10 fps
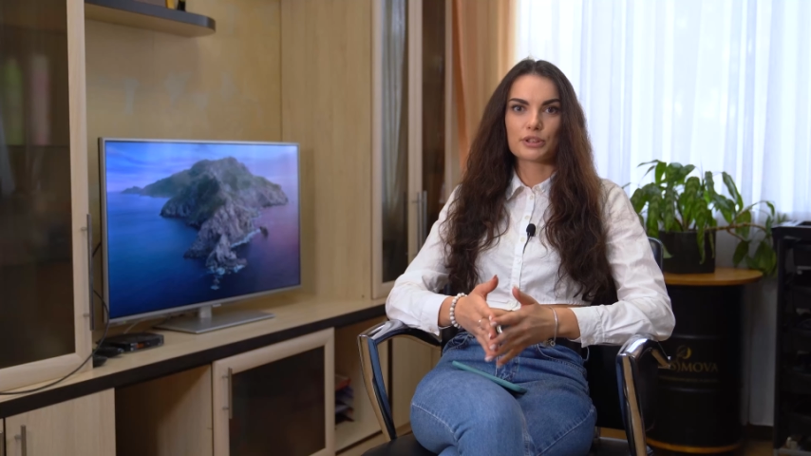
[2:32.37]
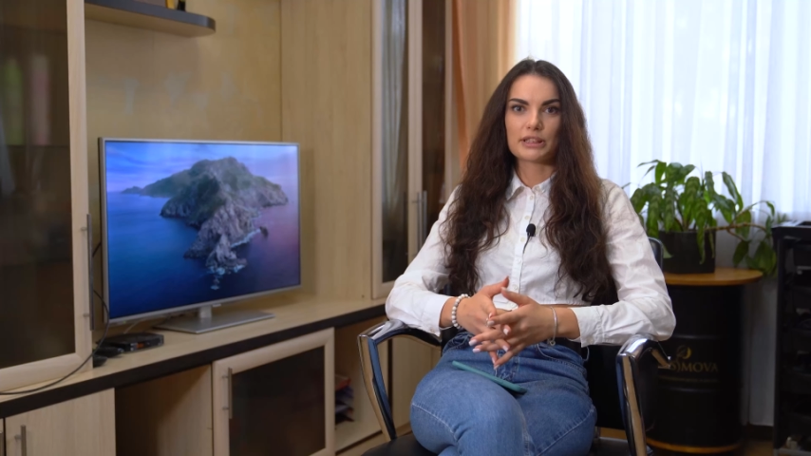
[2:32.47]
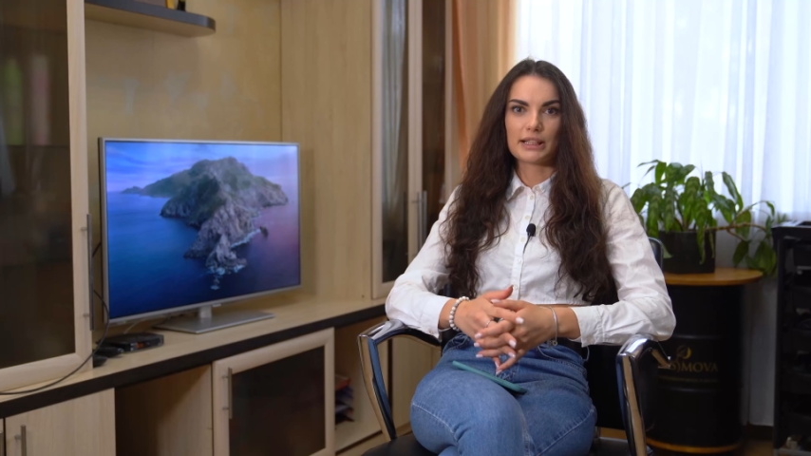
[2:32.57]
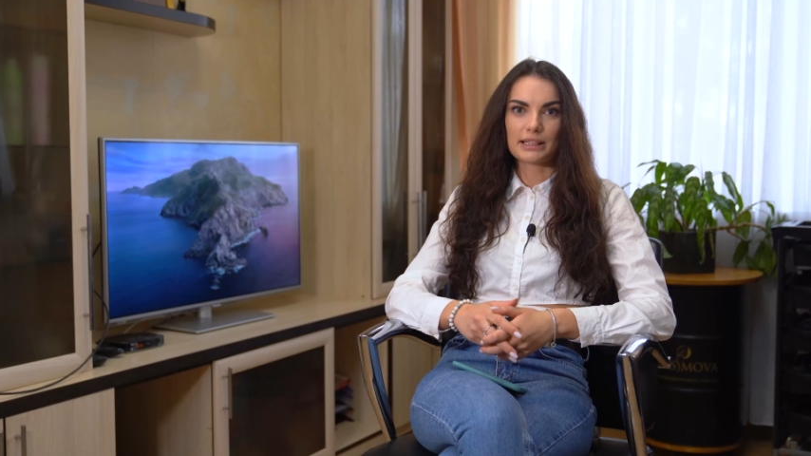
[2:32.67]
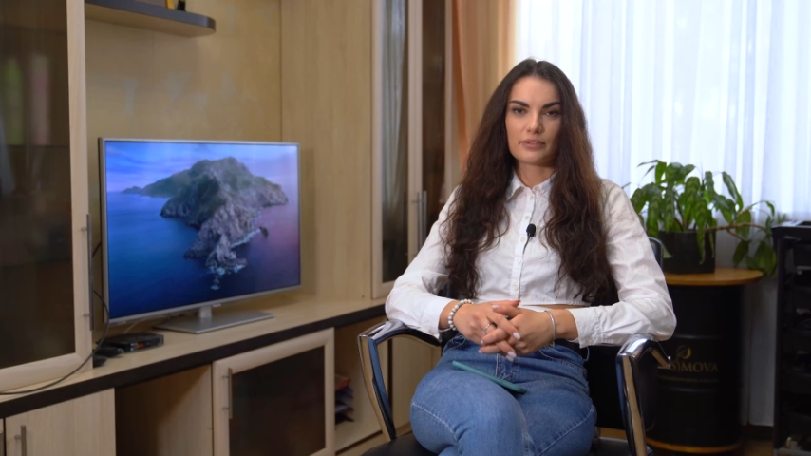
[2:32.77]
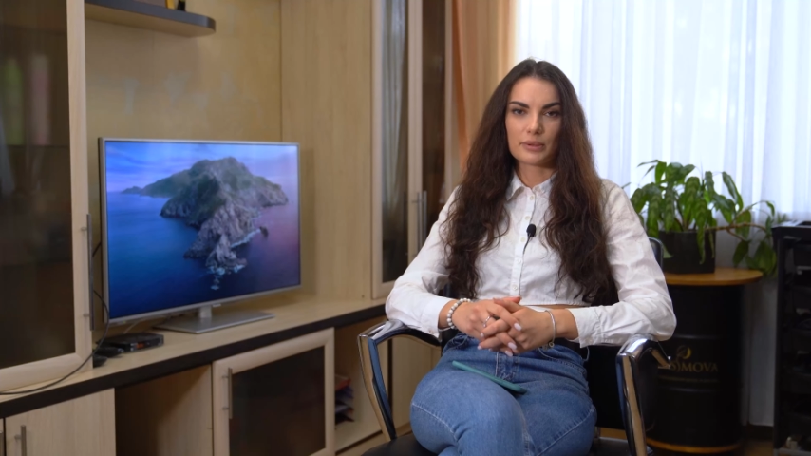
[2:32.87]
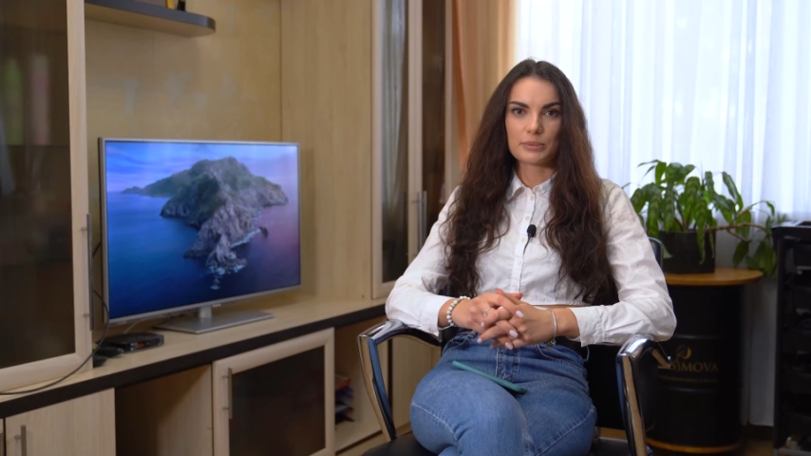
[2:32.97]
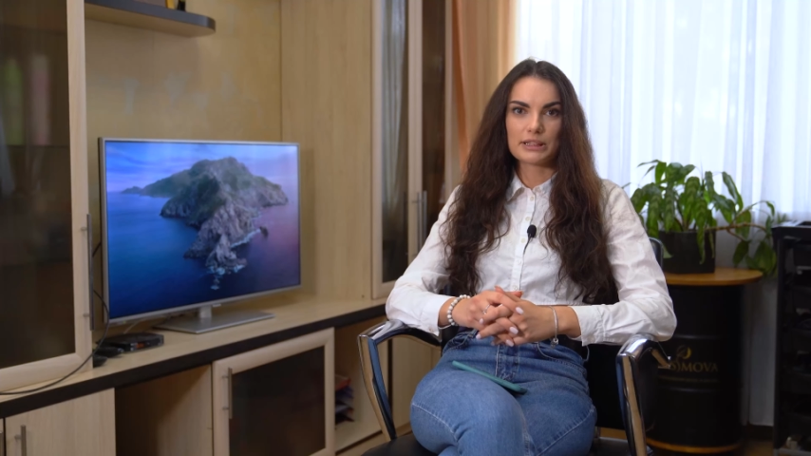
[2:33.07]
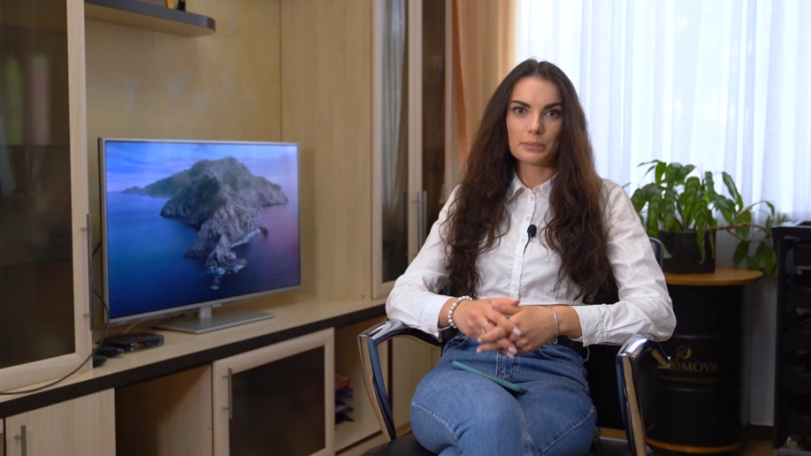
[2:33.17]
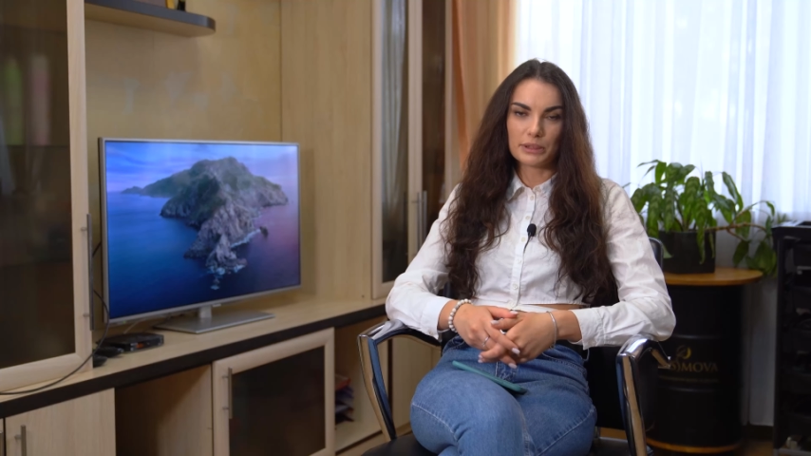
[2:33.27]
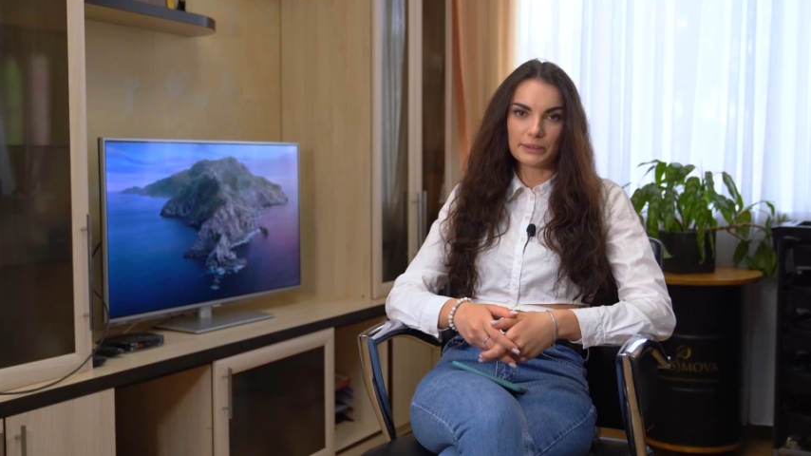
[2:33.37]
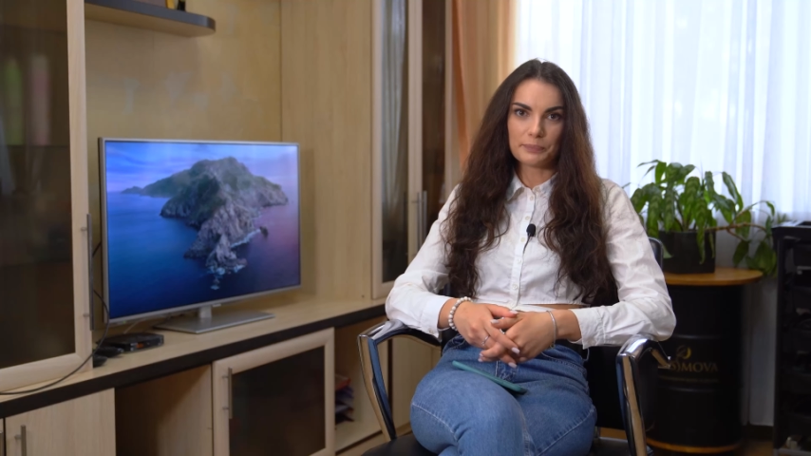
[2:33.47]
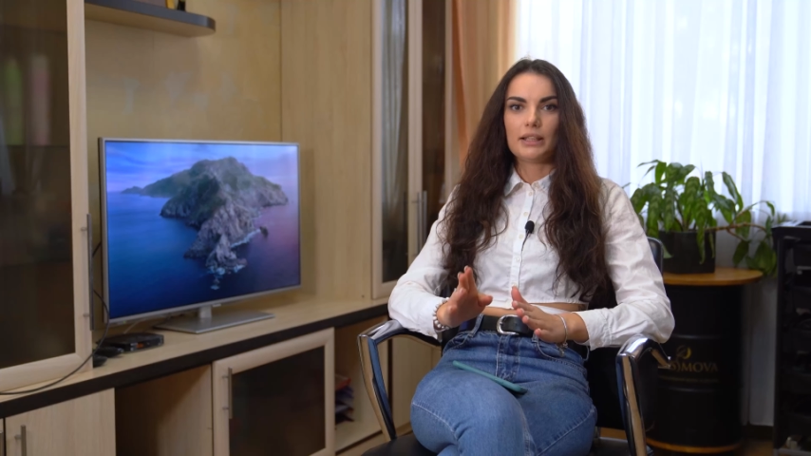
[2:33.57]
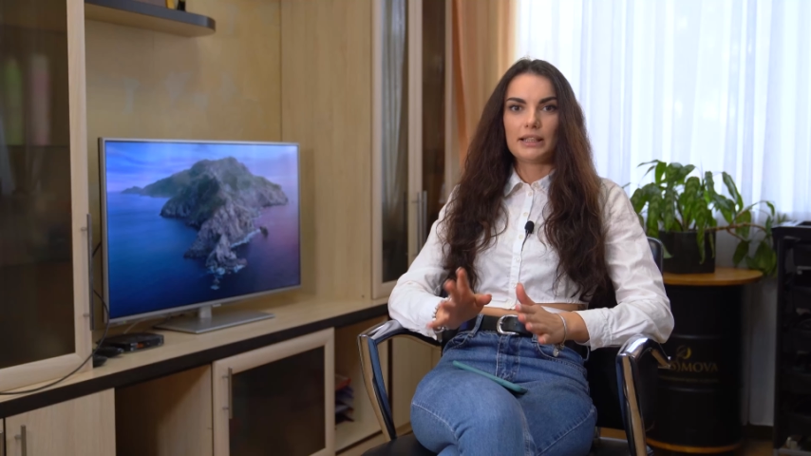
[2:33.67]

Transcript: сталкиваемся мы.